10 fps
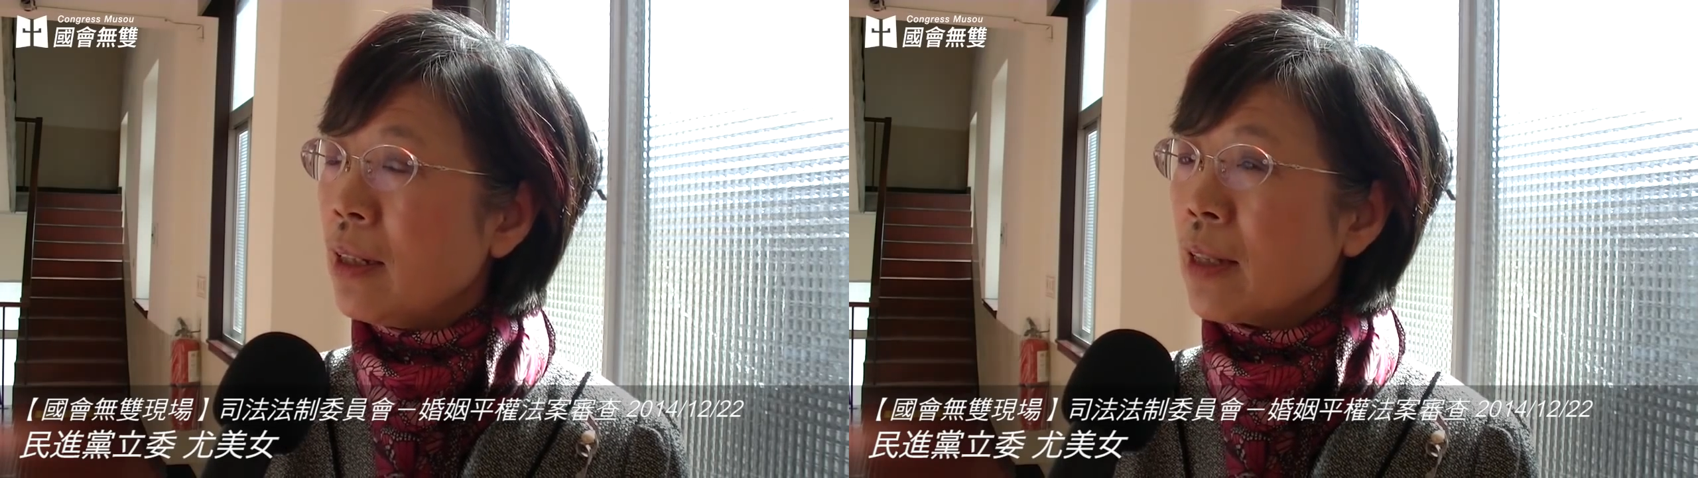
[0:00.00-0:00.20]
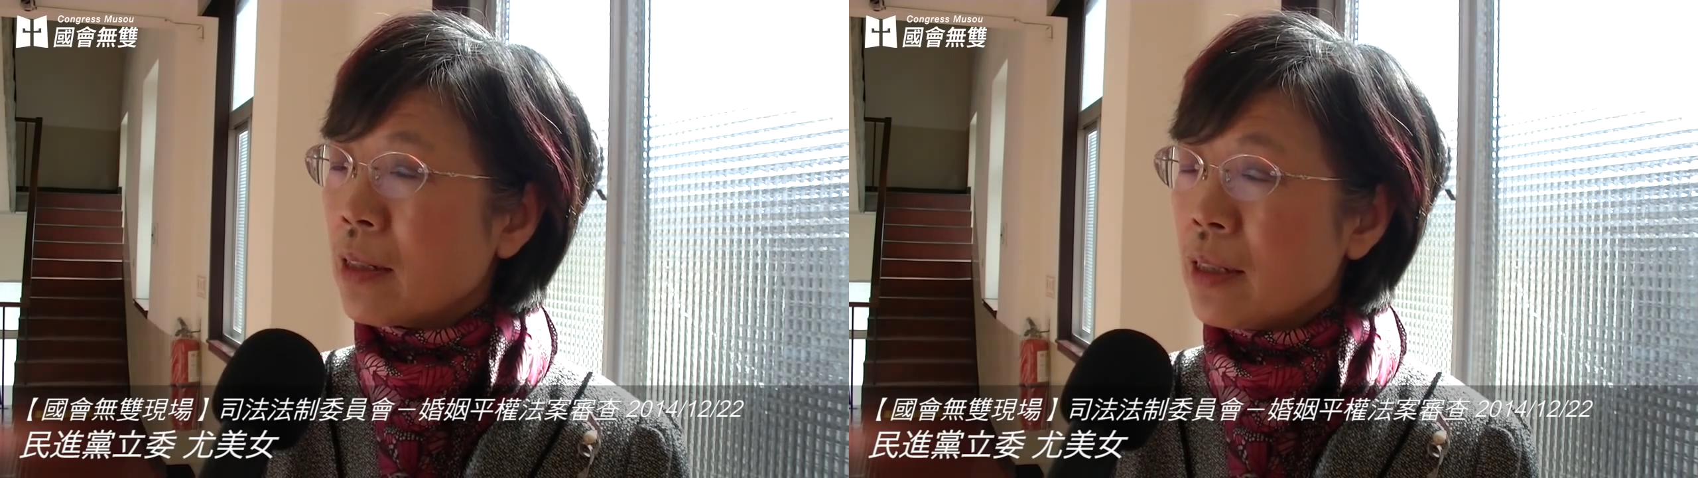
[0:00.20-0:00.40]

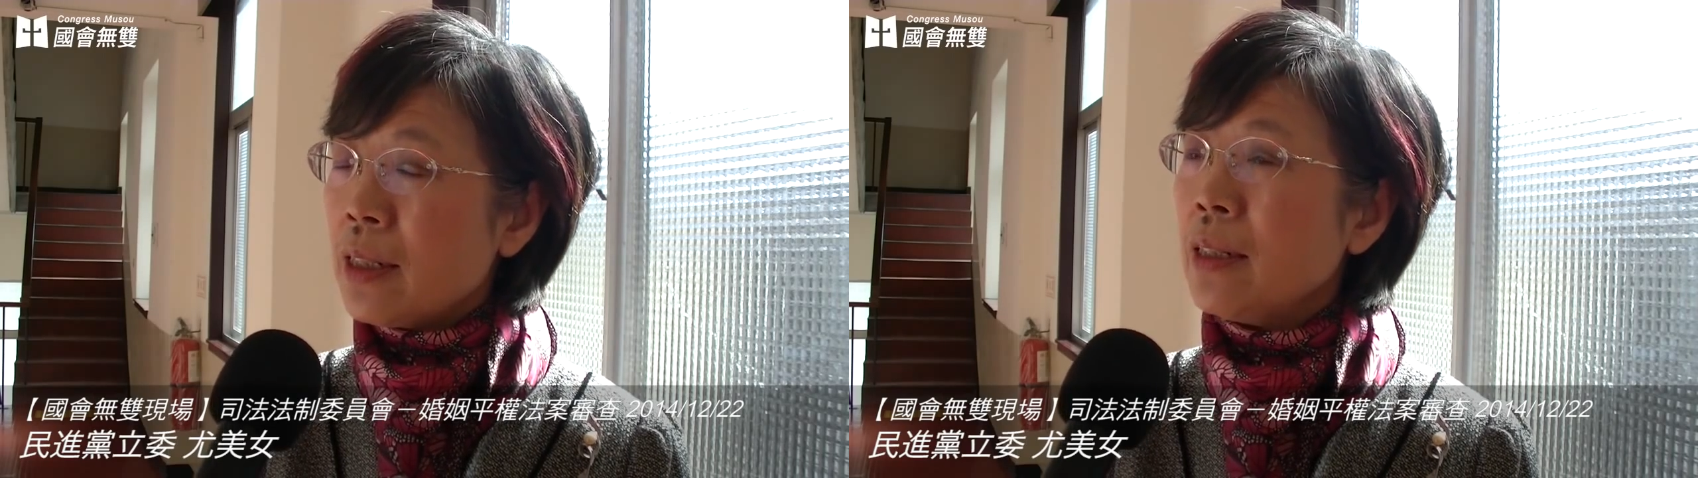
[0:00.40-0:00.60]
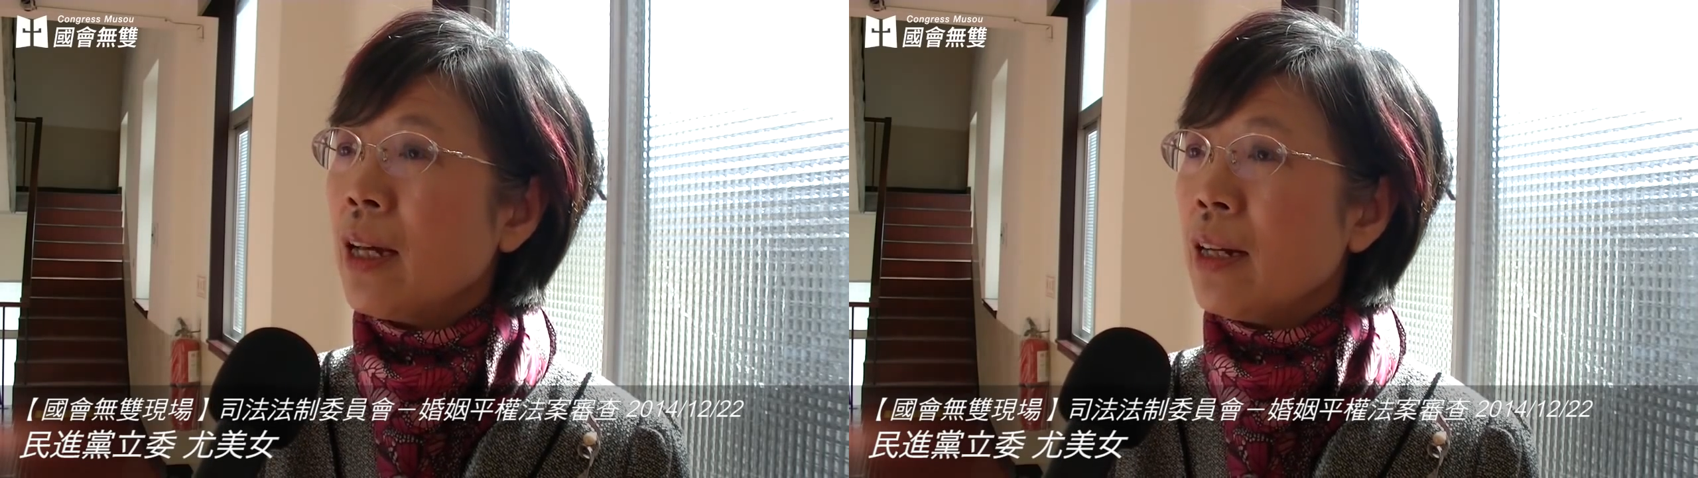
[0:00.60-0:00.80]
但是
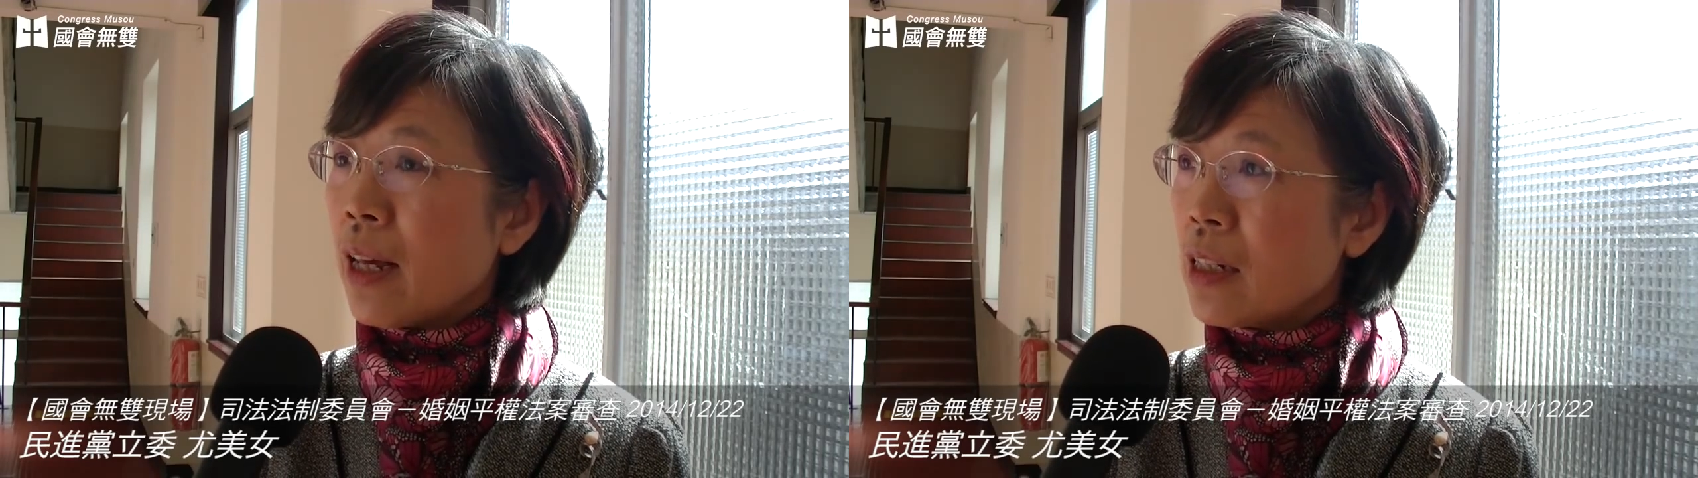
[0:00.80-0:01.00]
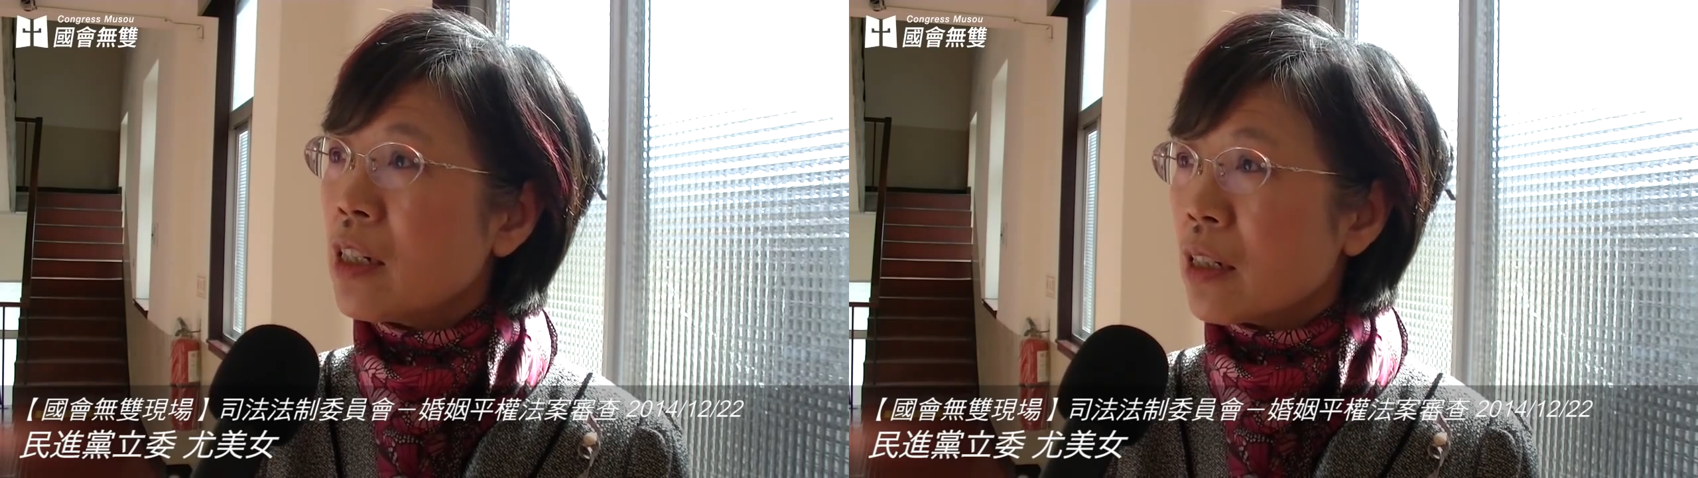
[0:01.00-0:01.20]
今天
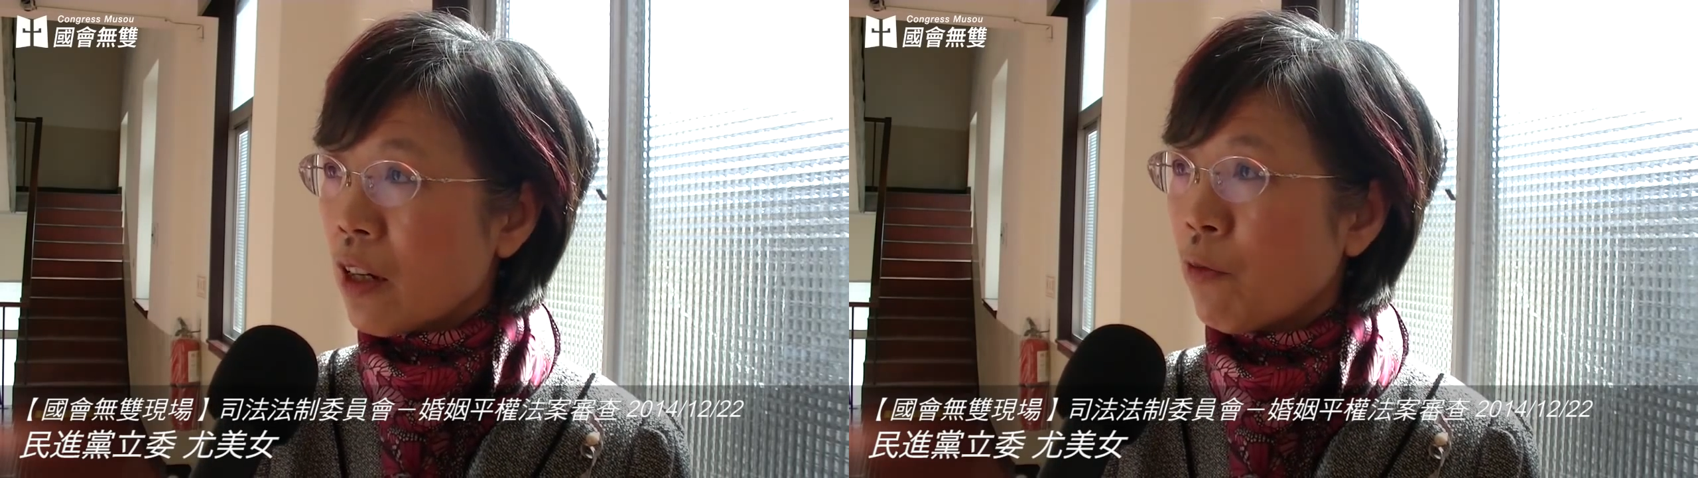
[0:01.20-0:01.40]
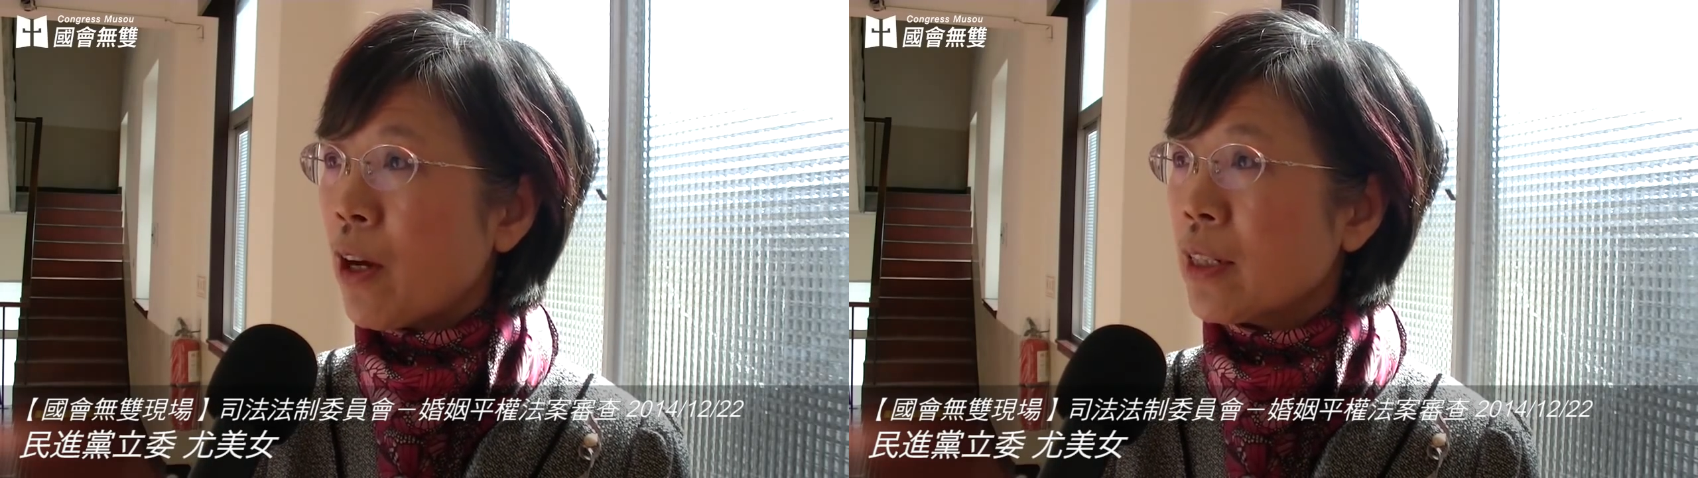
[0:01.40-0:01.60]
连政
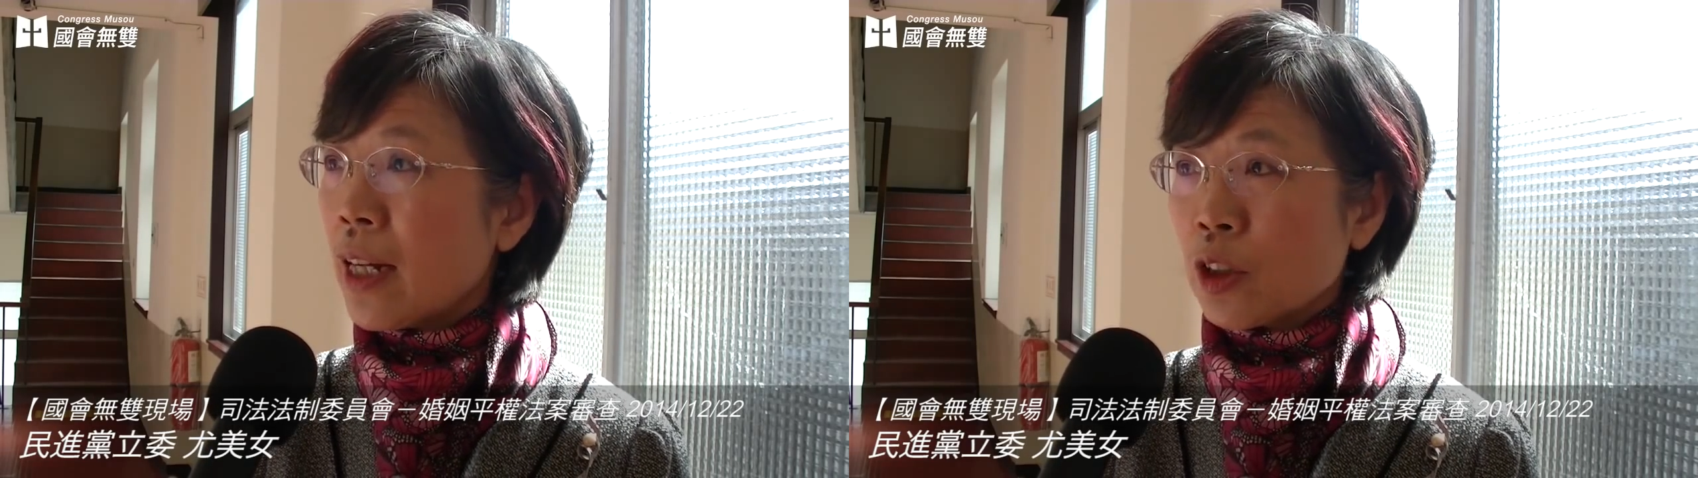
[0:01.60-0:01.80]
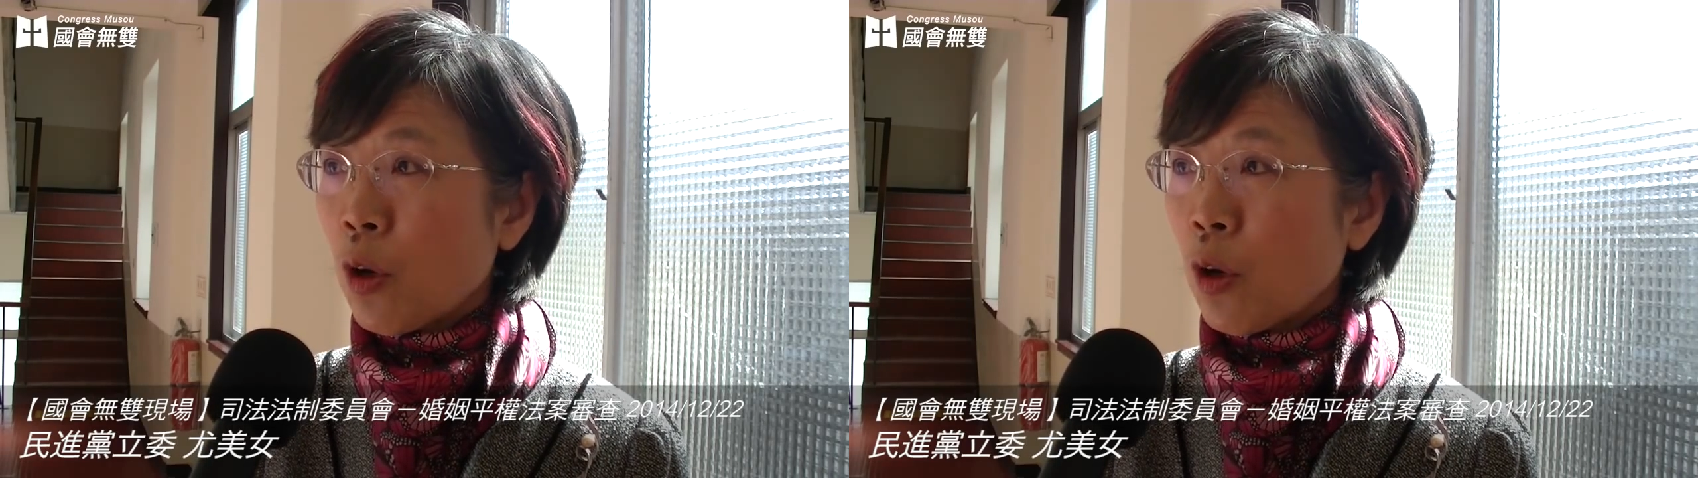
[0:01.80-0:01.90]
策方向